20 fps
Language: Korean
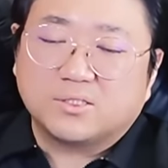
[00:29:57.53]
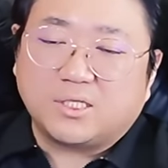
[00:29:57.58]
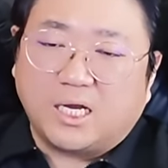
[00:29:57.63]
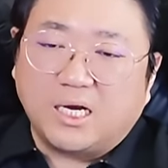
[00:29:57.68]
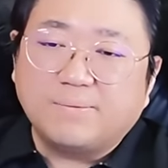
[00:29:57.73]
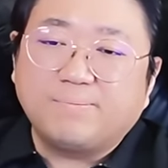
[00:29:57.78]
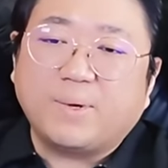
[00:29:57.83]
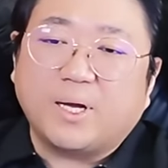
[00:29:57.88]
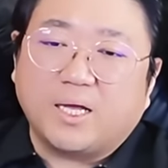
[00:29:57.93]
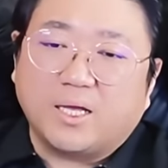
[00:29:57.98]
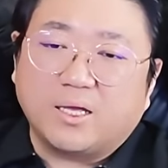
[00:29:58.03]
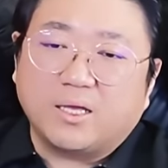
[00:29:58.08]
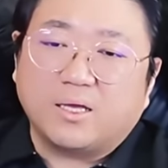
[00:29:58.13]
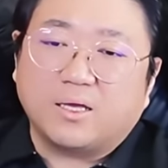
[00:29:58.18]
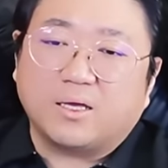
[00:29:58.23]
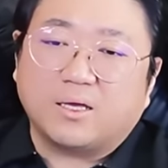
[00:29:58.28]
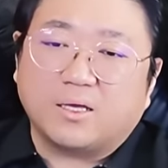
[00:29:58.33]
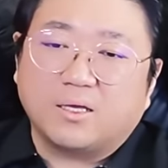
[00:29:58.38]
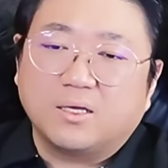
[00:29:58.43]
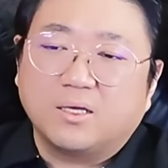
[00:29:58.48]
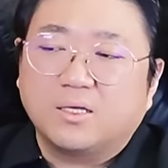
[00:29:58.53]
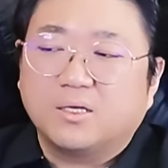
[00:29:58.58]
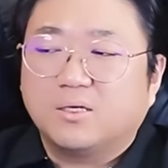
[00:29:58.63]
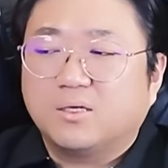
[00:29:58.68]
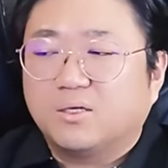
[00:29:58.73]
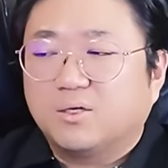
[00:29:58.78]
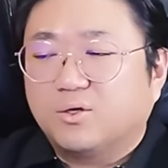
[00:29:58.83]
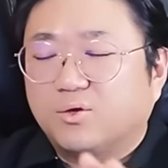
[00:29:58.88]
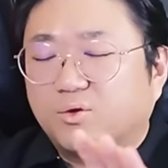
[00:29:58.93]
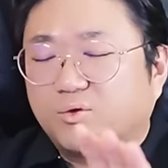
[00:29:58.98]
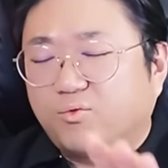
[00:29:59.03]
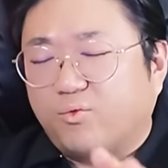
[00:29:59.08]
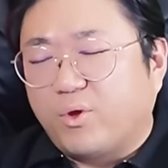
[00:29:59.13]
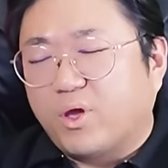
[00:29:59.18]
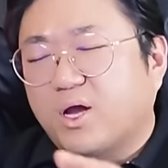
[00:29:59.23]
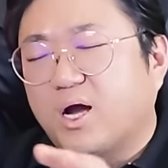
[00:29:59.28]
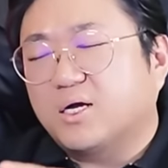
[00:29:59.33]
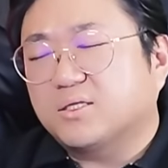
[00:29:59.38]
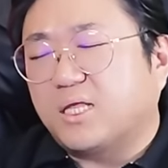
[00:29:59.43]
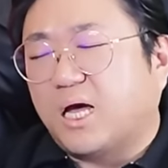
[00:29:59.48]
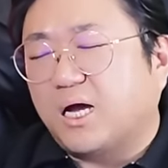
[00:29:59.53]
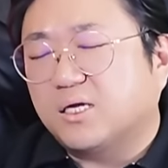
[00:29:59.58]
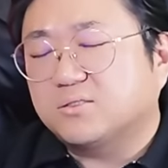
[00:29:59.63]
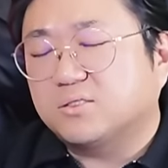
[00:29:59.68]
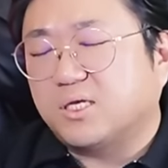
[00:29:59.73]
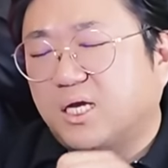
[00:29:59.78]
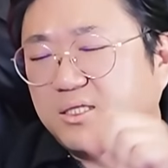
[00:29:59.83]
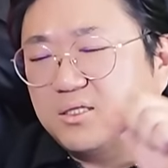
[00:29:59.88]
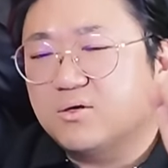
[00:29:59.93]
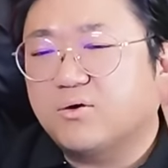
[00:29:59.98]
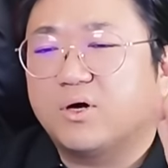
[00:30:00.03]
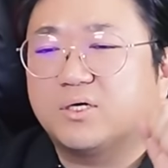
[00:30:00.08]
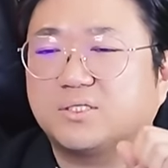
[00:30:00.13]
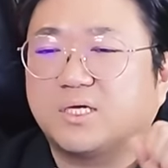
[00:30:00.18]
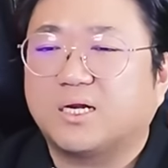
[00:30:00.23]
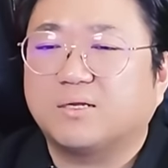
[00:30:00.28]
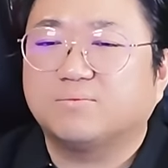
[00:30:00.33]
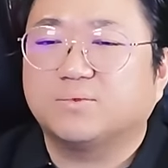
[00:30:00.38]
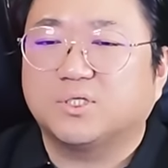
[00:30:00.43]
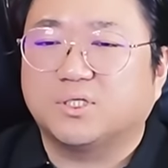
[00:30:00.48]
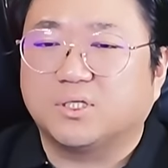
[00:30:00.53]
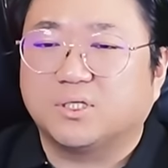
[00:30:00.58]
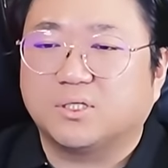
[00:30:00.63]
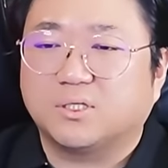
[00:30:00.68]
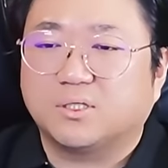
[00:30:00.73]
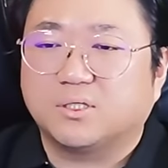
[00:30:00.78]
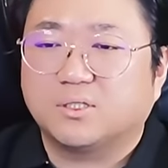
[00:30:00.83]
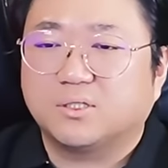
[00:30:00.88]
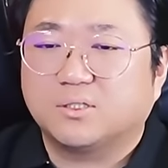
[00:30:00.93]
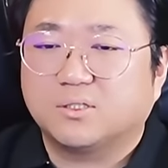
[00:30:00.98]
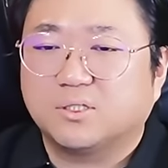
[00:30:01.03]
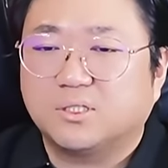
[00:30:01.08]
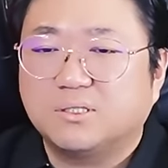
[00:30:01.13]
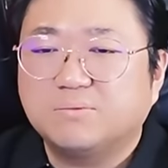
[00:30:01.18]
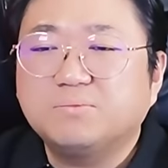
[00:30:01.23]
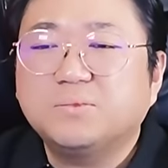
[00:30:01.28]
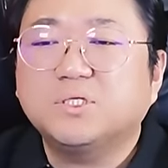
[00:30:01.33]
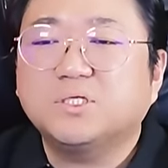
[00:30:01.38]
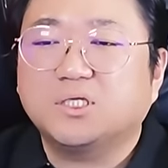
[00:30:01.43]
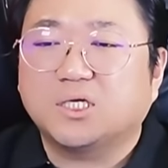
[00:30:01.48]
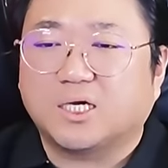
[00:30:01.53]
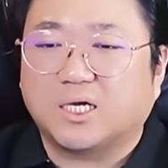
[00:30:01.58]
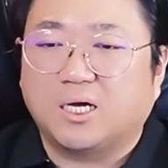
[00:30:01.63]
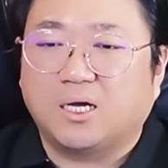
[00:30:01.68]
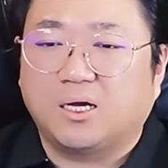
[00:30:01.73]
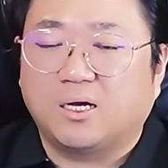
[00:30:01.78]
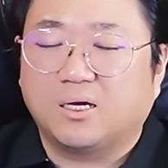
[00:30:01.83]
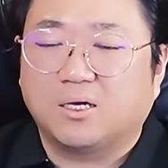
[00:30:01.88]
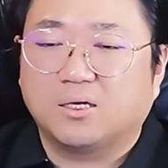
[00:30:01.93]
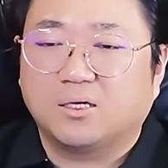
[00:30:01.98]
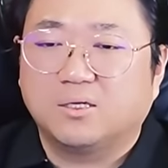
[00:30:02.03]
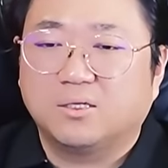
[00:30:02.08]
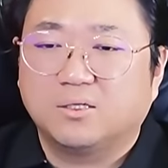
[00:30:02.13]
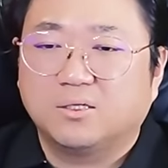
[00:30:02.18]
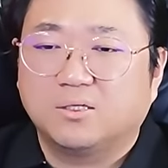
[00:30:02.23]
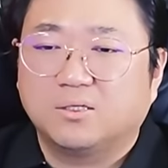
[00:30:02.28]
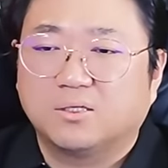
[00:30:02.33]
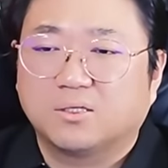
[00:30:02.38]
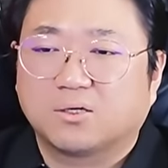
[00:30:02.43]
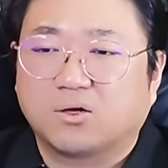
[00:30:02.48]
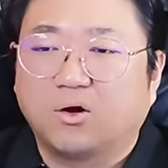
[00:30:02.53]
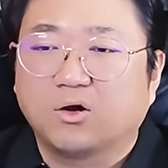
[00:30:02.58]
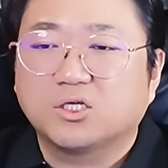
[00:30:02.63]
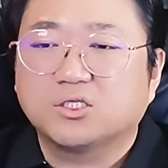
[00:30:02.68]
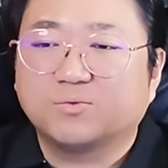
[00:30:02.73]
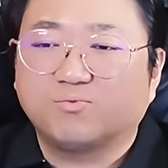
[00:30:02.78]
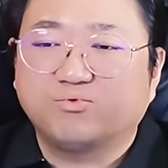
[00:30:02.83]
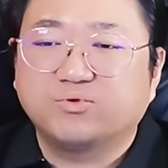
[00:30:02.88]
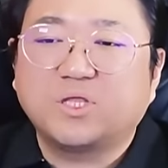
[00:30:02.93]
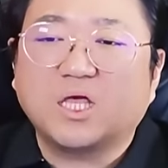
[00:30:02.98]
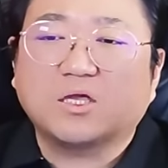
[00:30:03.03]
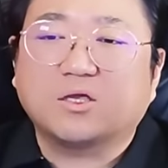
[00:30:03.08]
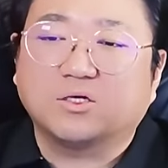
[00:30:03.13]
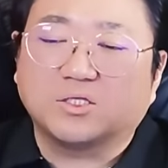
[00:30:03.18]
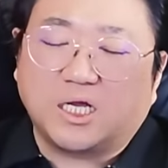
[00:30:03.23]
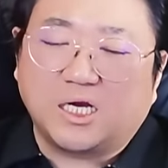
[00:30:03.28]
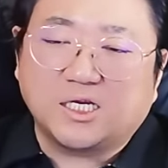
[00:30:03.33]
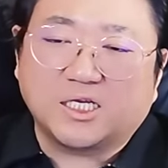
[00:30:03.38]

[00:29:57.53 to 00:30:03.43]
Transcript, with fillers: 살 바에 외곽 나와서 사는 거야 사람들이 힘드니까 거기서 부대껴